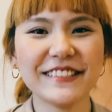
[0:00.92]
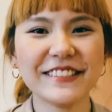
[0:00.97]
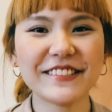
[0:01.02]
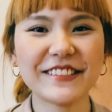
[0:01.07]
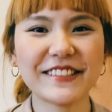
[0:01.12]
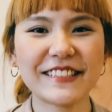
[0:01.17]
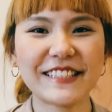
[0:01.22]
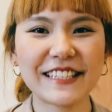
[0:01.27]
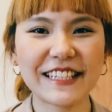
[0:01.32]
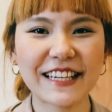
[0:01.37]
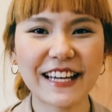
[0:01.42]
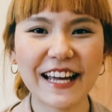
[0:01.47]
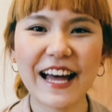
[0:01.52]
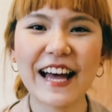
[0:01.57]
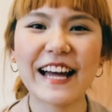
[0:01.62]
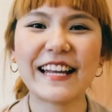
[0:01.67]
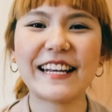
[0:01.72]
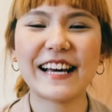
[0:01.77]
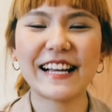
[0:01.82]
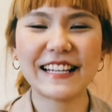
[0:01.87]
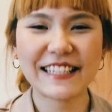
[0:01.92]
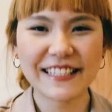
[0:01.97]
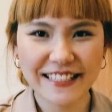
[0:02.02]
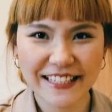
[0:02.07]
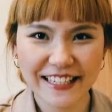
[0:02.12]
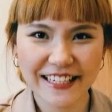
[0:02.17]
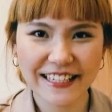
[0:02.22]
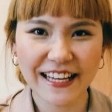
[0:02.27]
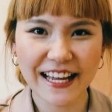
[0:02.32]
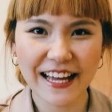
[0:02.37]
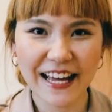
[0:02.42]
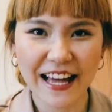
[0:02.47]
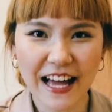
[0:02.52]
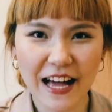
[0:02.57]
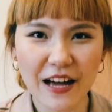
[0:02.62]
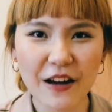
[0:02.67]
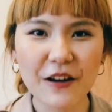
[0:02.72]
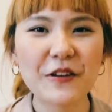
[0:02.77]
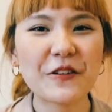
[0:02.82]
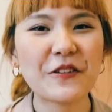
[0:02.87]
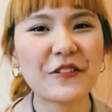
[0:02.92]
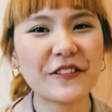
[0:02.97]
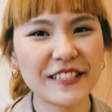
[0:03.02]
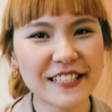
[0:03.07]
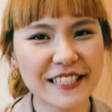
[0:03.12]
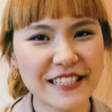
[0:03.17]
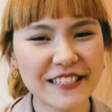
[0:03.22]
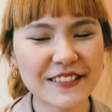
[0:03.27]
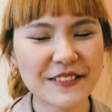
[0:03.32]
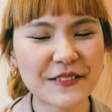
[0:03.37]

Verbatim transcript: สวัสดีค่ะดารินเองนะคะวันนี้เรา